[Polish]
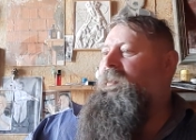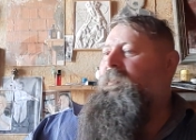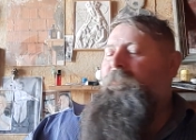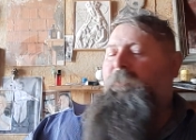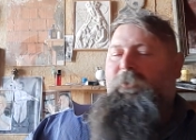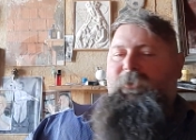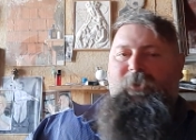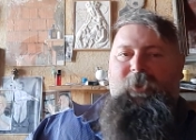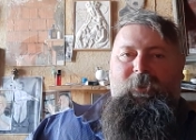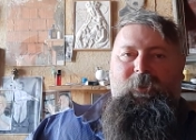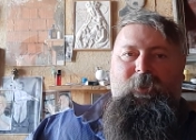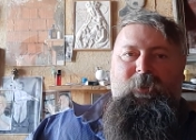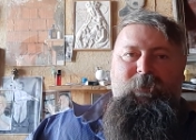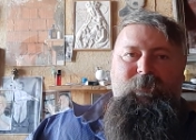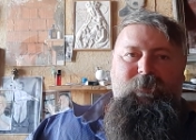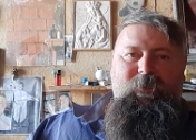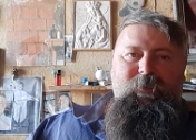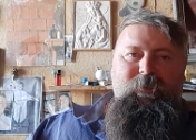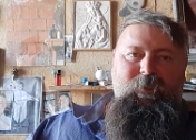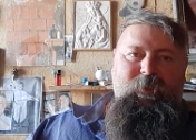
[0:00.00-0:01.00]

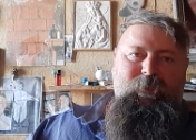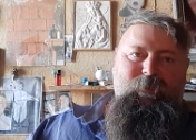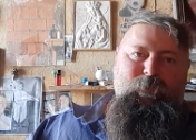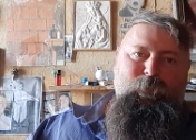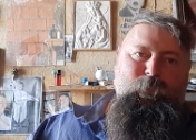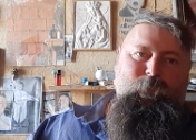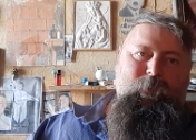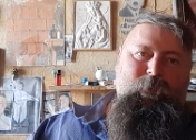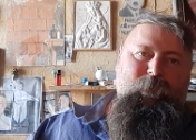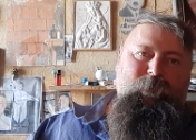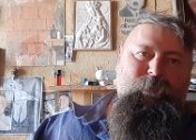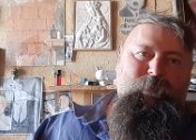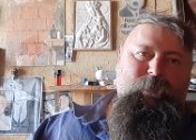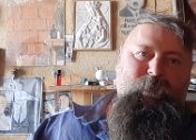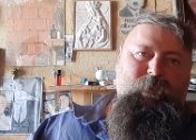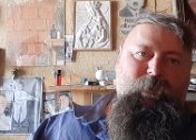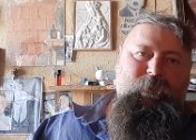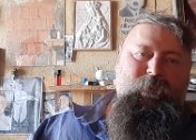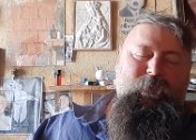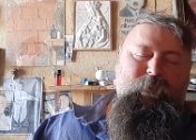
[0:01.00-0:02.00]
posiadając inne
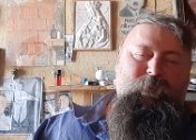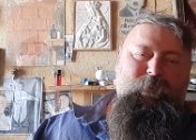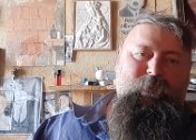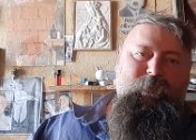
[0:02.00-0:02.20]
surowce,